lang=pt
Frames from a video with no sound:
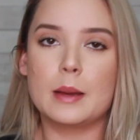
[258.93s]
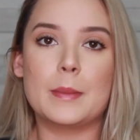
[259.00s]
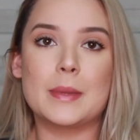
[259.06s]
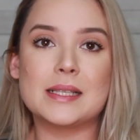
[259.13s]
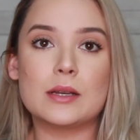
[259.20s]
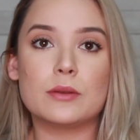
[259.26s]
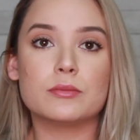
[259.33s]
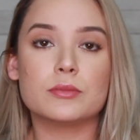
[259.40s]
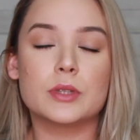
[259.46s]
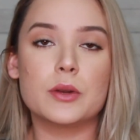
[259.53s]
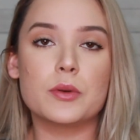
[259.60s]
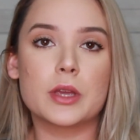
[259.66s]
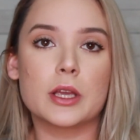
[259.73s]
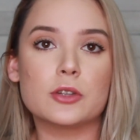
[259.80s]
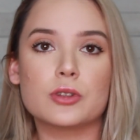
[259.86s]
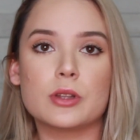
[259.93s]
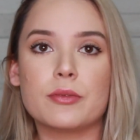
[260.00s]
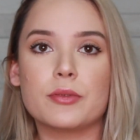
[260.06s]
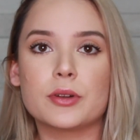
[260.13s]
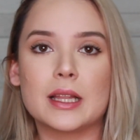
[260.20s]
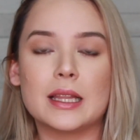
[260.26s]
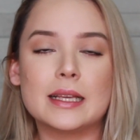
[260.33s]
Mas é um trio que ajuda a
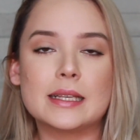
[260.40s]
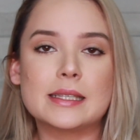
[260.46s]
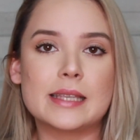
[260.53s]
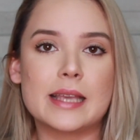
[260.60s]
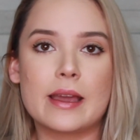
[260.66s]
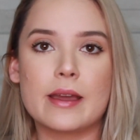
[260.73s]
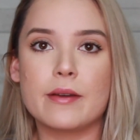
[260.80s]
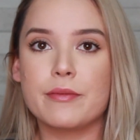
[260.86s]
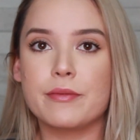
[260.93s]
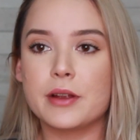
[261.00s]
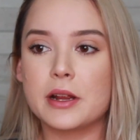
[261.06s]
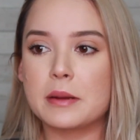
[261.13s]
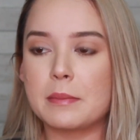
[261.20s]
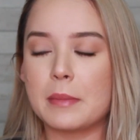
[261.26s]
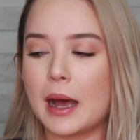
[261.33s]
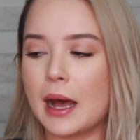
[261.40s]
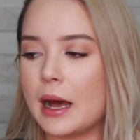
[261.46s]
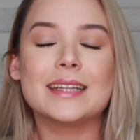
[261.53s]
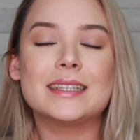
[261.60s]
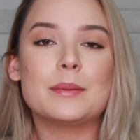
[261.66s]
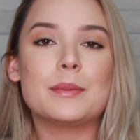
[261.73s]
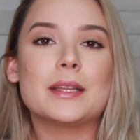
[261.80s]
fortalecer,
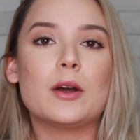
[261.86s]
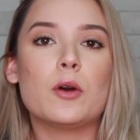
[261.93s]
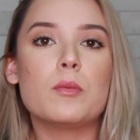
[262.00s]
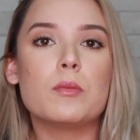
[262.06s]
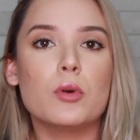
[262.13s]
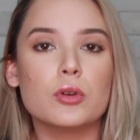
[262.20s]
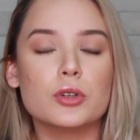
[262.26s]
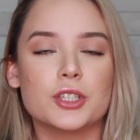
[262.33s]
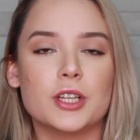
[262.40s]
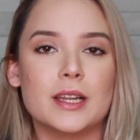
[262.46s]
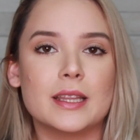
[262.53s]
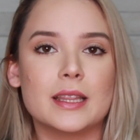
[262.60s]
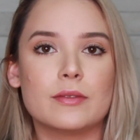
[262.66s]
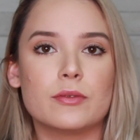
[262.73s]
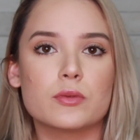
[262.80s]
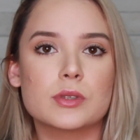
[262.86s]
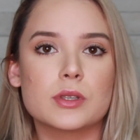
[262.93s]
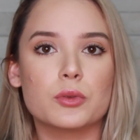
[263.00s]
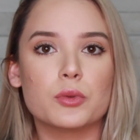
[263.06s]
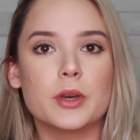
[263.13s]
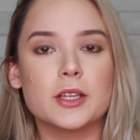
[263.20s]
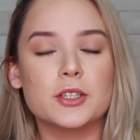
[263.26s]
firmar e também dá um boost ali na
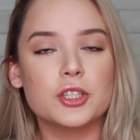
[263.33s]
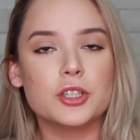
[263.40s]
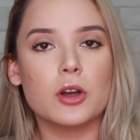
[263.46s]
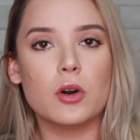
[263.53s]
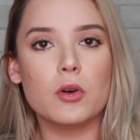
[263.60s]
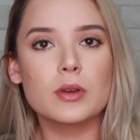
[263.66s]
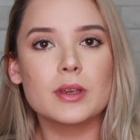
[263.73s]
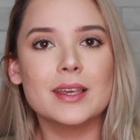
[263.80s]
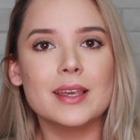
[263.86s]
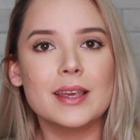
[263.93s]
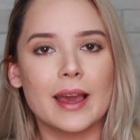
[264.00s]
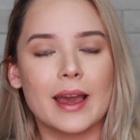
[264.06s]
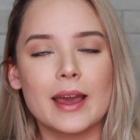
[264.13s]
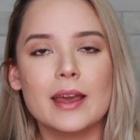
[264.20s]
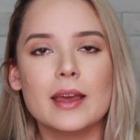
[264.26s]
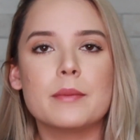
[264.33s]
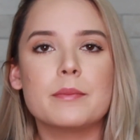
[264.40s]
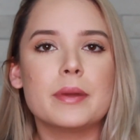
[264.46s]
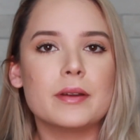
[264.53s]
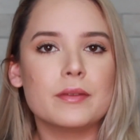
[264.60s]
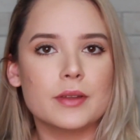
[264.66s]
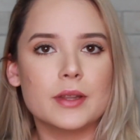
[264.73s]
função do retinol, que é
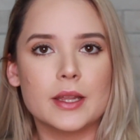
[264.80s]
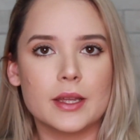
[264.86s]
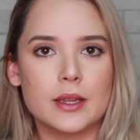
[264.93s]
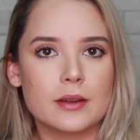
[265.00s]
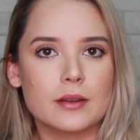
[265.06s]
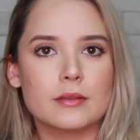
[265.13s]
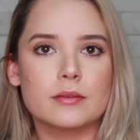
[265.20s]
prevenir